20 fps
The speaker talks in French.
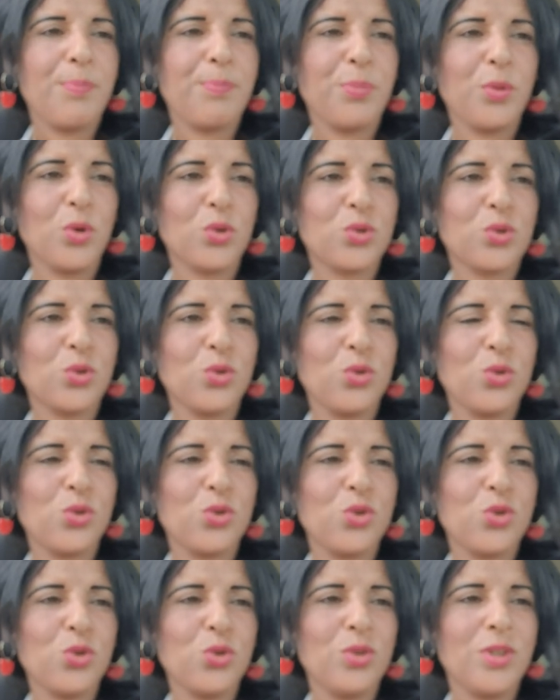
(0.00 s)
pour ce
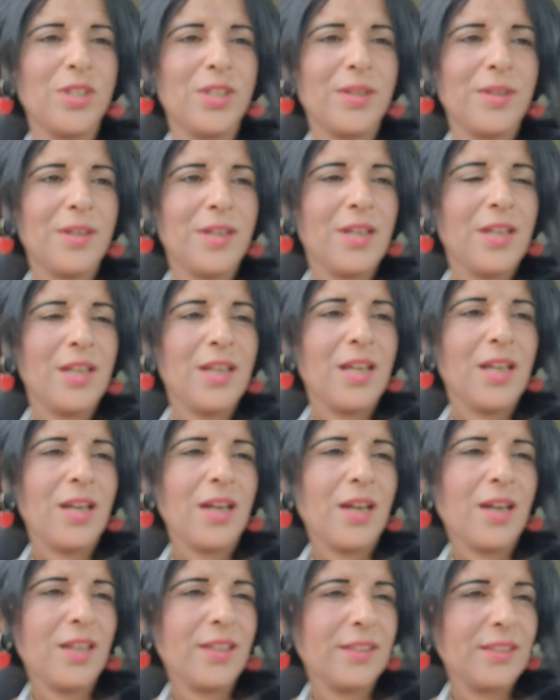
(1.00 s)
jeudi.
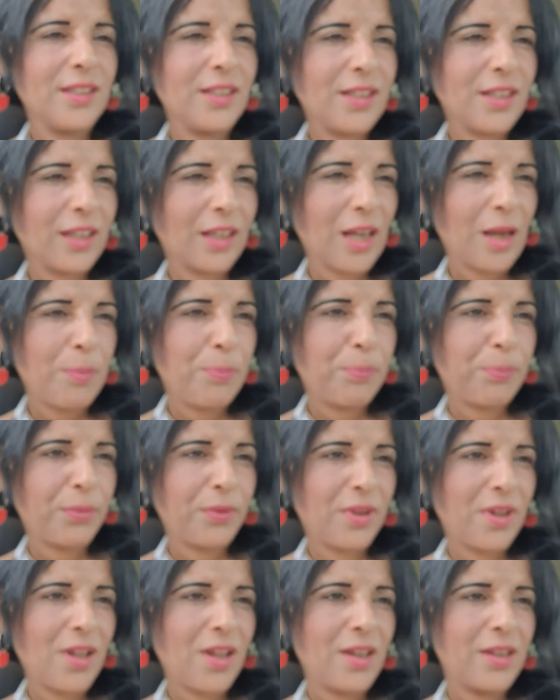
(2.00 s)
un décap,
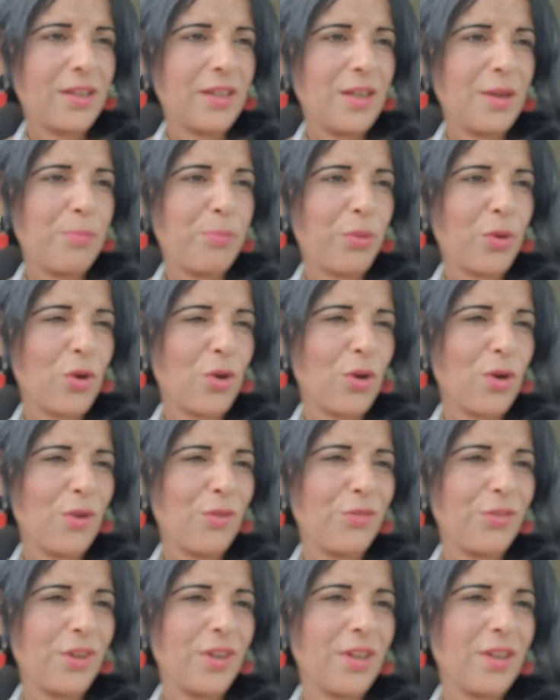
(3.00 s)
en
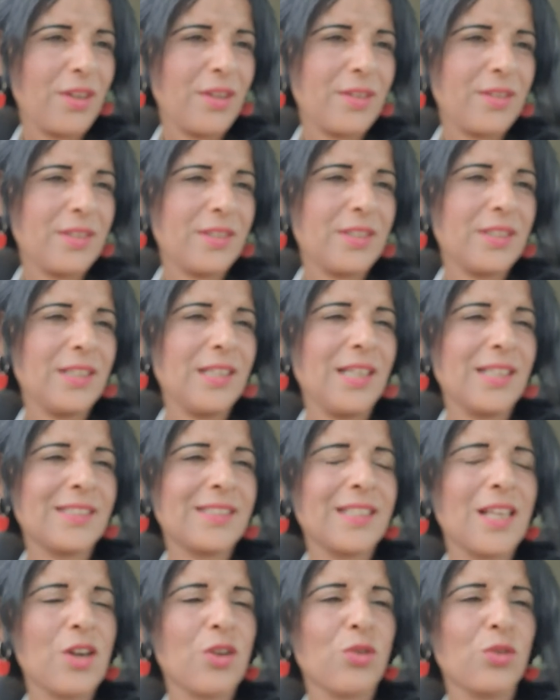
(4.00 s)
épreuve, il y a
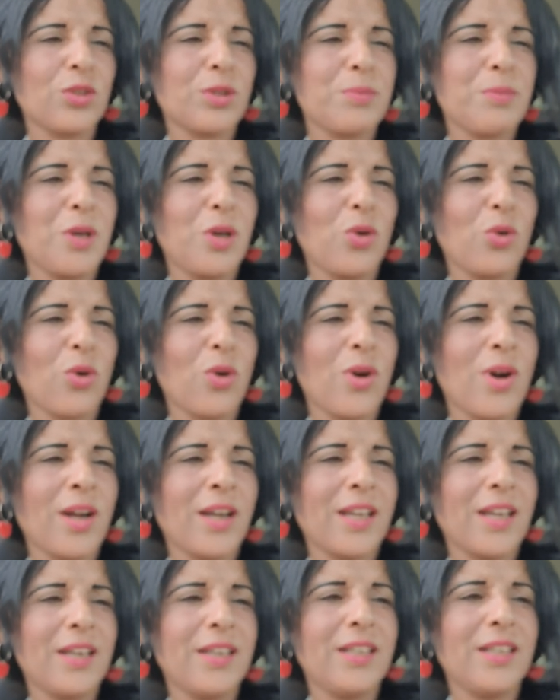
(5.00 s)
50 000 euros
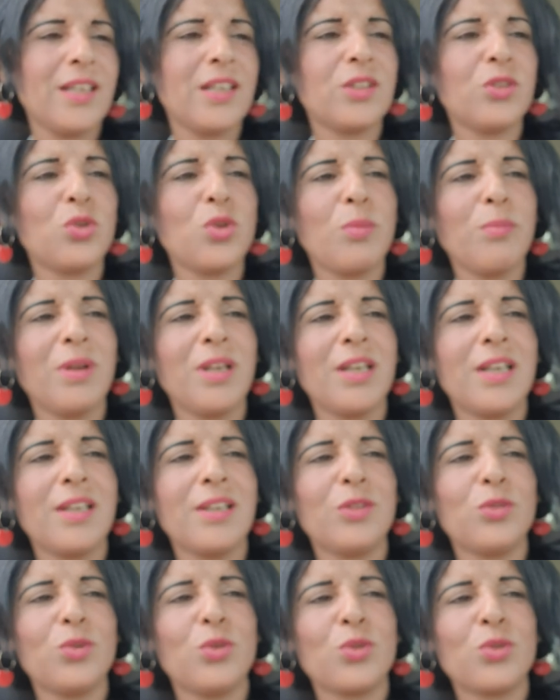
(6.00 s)
à gagner,
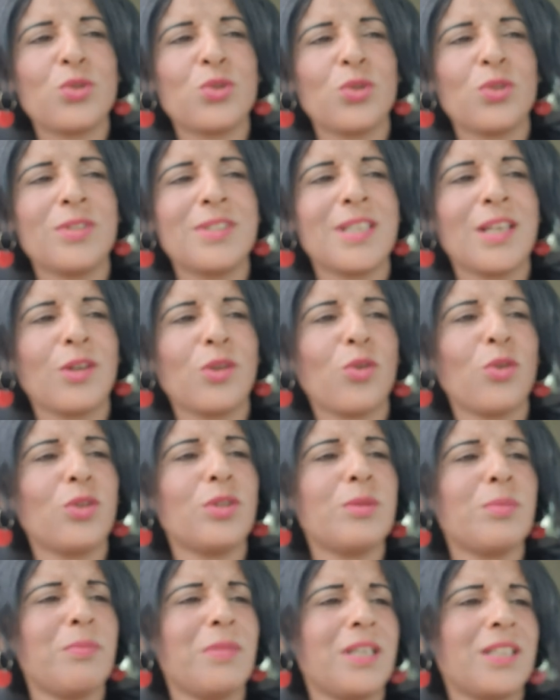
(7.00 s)

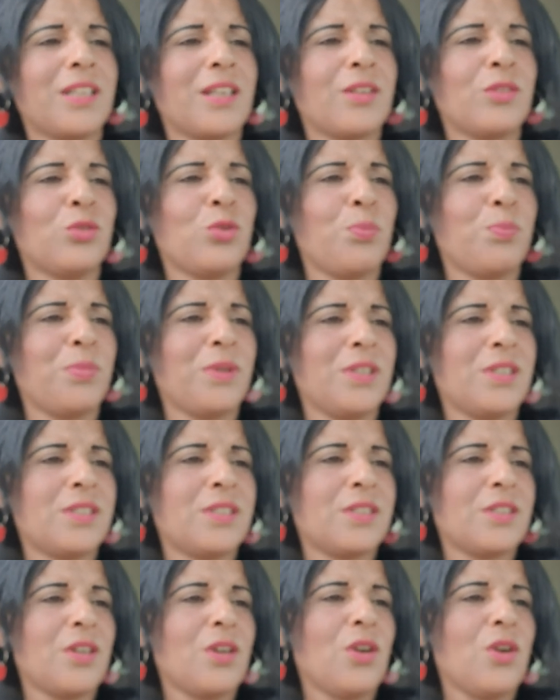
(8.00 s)
2250 mètres de
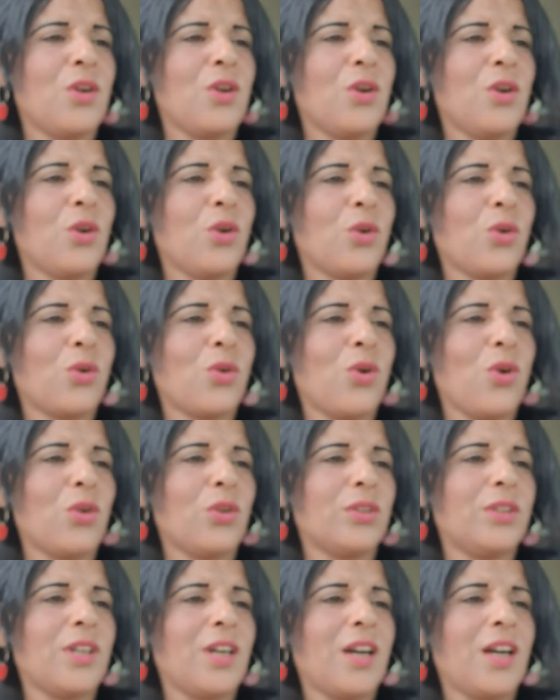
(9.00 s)
piste.
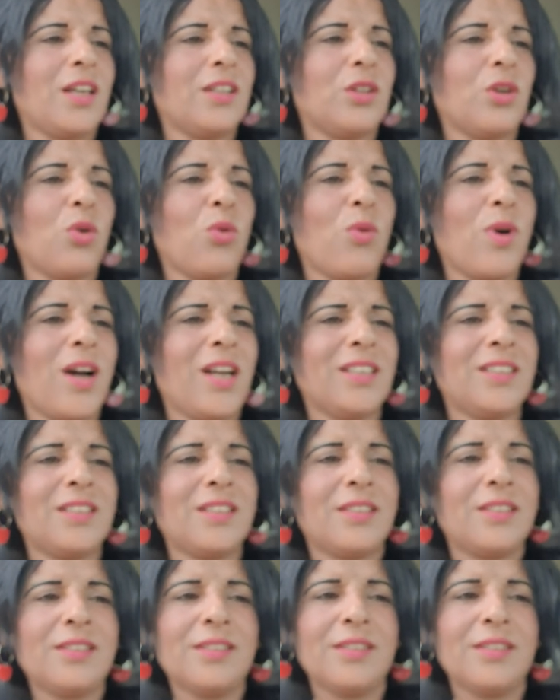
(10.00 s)
Corde à droite,